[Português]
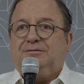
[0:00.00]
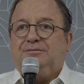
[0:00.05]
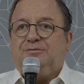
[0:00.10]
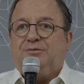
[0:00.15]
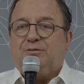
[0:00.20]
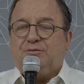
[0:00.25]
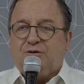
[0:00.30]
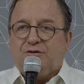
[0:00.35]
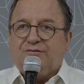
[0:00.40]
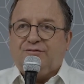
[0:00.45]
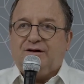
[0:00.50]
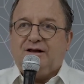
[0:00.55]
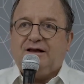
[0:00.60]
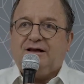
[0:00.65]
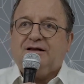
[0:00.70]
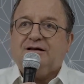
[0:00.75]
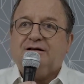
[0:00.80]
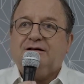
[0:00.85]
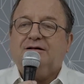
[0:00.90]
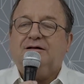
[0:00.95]

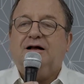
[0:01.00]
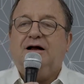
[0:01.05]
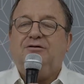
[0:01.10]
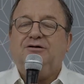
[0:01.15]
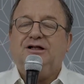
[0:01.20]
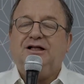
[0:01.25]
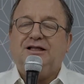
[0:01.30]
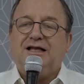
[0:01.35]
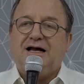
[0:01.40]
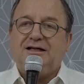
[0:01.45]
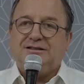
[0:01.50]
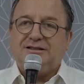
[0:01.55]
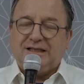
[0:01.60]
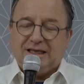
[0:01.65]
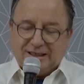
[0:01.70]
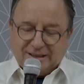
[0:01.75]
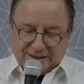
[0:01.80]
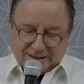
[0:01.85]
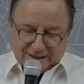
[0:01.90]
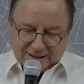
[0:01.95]
promover a unidade
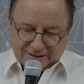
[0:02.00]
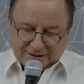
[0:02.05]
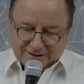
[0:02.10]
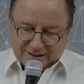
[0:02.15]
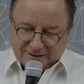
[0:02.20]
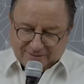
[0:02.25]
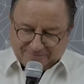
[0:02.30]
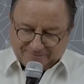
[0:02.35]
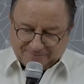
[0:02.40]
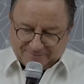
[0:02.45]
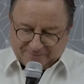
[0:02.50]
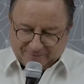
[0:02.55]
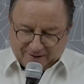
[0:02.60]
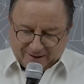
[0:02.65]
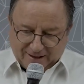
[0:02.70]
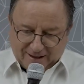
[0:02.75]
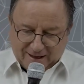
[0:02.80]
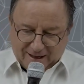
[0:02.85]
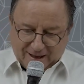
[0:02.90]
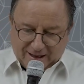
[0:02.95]
da Igreja
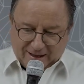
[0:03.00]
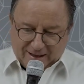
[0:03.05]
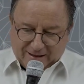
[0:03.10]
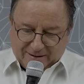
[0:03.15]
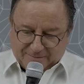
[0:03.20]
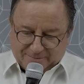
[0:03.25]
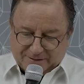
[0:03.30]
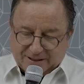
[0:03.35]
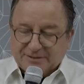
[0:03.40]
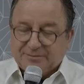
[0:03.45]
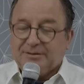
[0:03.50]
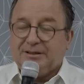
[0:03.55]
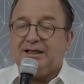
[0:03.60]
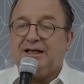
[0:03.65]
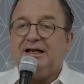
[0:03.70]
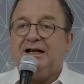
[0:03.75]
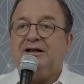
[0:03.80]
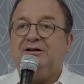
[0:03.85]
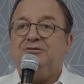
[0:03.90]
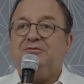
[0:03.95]

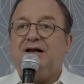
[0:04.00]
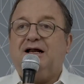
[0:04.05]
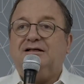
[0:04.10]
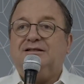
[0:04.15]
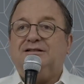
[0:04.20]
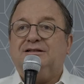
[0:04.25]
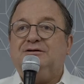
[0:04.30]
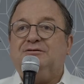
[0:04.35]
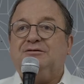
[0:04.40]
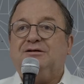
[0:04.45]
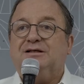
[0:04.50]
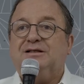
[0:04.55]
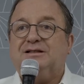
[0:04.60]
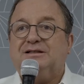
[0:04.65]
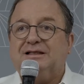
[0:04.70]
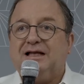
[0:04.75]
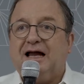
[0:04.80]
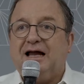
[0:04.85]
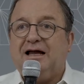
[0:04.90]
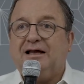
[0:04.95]
Presbiteriana do Brasil, que
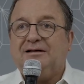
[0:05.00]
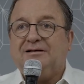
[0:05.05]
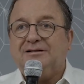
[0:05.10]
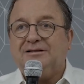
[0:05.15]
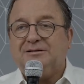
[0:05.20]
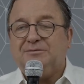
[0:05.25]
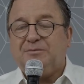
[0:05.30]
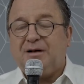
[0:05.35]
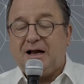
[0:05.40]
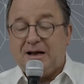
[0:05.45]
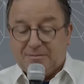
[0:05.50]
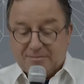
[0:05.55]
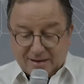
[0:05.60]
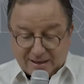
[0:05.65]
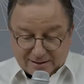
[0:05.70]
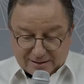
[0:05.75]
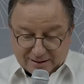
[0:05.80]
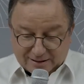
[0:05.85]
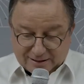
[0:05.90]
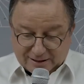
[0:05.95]
está
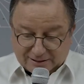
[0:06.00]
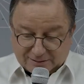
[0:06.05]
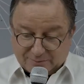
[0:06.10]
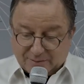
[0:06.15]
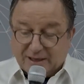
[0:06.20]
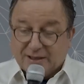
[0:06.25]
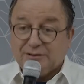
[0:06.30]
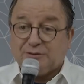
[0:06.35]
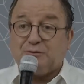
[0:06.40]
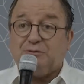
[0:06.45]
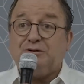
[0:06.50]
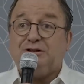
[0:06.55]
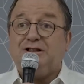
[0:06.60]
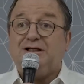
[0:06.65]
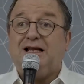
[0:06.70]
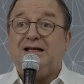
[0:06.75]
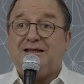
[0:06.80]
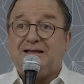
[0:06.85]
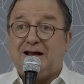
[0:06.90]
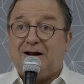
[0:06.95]
esparramada nesse país
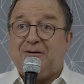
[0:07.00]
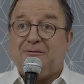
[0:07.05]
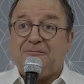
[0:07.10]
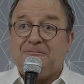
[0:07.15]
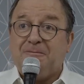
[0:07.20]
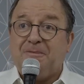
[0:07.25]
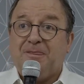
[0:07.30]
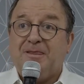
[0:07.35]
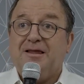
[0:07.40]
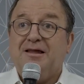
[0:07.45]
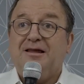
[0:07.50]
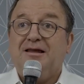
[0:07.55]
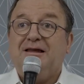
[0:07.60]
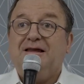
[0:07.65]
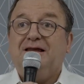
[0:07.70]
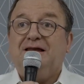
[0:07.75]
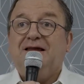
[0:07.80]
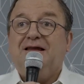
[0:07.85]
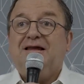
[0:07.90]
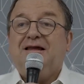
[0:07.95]
continental.
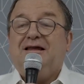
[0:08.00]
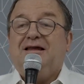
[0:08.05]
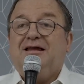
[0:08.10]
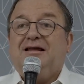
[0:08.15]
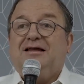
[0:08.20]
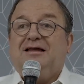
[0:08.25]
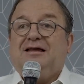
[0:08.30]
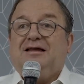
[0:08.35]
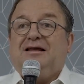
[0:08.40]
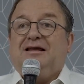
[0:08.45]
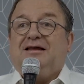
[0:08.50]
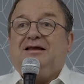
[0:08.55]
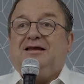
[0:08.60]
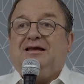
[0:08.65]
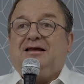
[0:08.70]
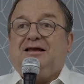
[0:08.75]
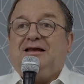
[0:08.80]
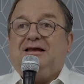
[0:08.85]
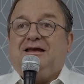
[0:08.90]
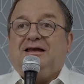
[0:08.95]

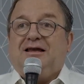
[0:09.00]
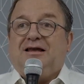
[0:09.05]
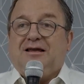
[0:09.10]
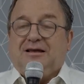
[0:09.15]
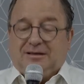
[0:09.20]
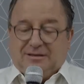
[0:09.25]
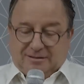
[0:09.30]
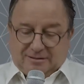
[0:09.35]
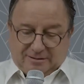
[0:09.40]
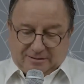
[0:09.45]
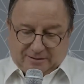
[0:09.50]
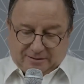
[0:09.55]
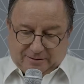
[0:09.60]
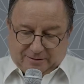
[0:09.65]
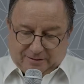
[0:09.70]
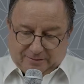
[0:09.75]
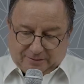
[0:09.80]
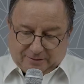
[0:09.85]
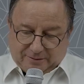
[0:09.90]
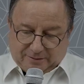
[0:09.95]
E
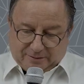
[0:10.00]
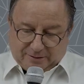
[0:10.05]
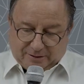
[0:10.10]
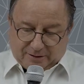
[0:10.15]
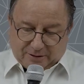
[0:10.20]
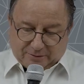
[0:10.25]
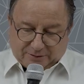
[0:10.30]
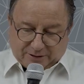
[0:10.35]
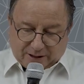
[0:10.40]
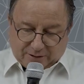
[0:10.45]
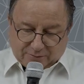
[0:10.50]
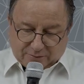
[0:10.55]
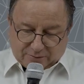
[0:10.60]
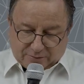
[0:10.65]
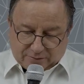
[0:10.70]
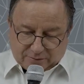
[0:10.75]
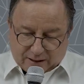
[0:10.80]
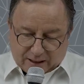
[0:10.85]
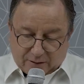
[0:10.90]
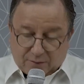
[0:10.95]
eu
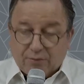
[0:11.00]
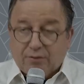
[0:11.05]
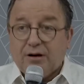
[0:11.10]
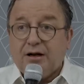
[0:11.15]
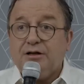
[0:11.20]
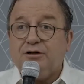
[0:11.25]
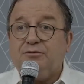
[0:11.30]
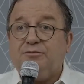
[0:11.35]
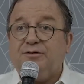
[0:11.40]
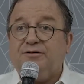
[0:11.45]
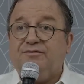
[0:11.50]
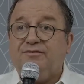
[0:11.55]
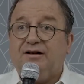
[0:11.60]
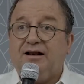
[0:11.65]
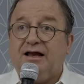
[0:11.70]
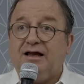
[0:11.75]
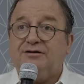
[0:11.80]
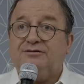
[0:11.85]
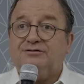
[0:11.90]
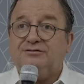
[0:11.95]
tenho a honra e o
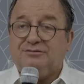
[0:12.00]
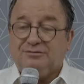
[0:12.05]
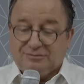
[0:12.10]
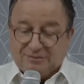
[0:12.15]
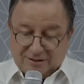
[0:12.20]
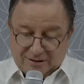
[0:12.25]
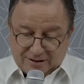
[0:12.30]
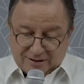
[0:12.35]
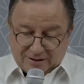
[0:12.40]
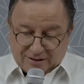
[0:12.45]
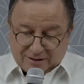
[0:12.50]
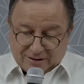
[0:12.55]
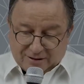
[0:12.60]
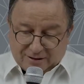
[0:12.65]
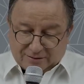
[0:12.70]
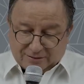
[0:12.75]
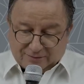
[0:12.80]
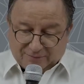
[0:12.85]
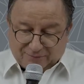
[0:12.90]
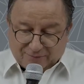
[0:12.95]
privilégio
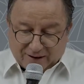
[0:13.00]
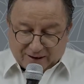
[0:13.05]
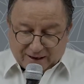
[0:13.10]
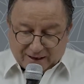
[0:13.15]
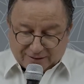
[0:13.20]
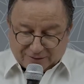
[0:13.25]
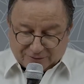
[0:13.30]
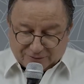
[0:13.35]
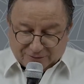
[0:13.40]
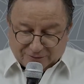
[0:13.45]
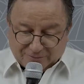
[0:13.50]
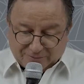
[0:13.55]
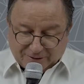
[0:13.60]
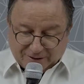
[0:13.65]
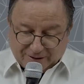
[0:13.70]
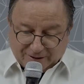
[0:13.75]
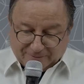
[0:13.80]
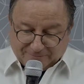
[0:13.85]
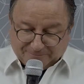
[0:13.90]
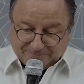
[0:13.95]
de falar
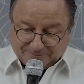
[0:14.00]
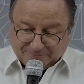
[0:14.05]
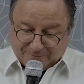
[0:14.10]
sobre